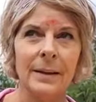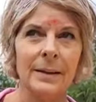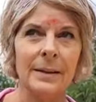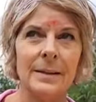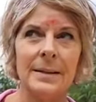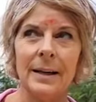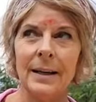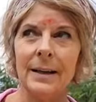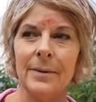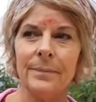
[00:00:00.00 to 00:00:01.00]
des
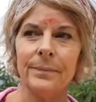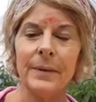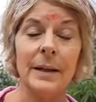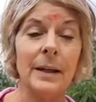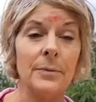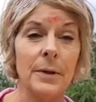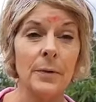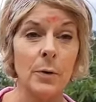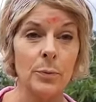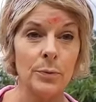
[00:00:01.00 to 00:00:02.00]
diarrhées et de la
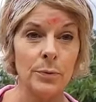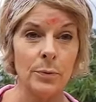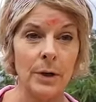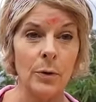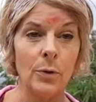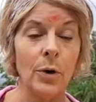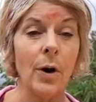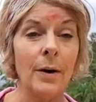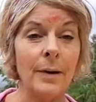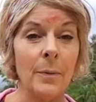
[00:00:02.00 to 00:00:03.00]
fièvre en plus. Donc là, le
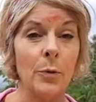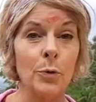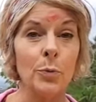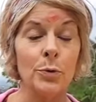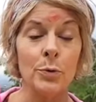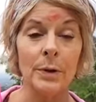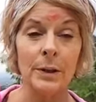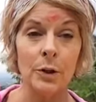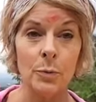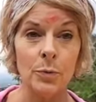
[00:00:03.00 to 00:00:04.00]
corps a vraiment eu besoin
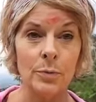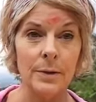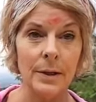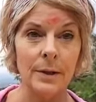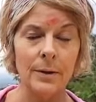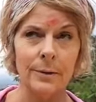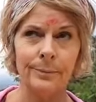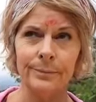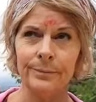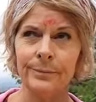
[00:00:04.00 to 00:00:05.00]
d'expulser euh,
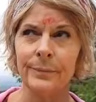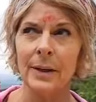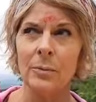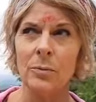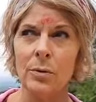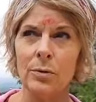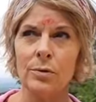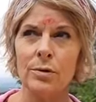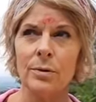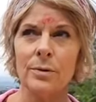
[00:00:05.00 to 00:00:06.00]
beaucoup
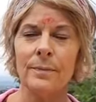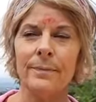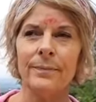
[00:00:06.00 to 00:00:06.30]
de choses.